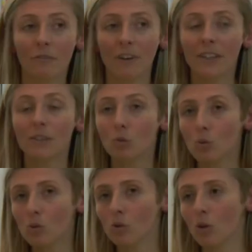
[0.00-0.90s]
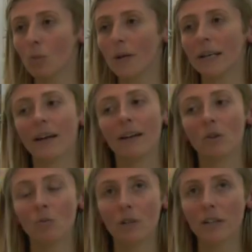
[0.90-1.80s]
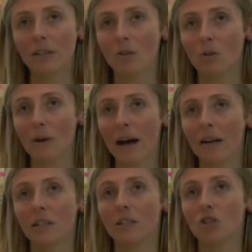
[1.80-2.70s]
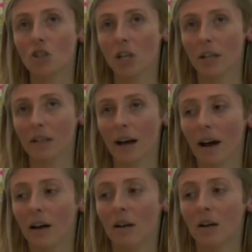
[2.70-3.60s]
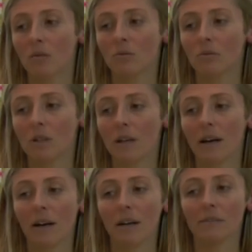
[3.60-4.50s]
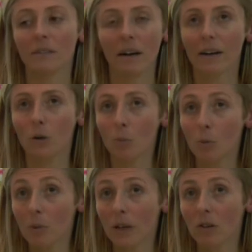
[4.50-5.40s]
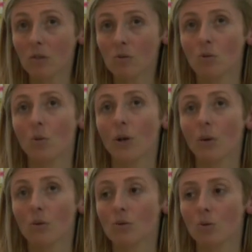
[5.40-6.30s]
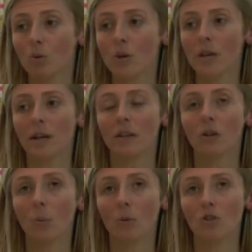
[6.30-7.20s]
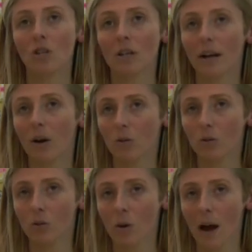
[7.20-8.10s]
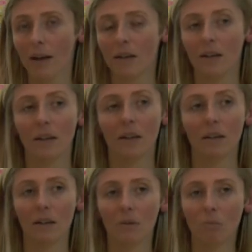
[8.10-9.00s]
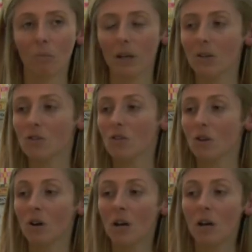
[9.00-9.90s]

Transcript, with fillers: fa di tutto perché il Comune di Roma gli ceda un terreno pubblico su cui costruire dopo circa otto anni di impegno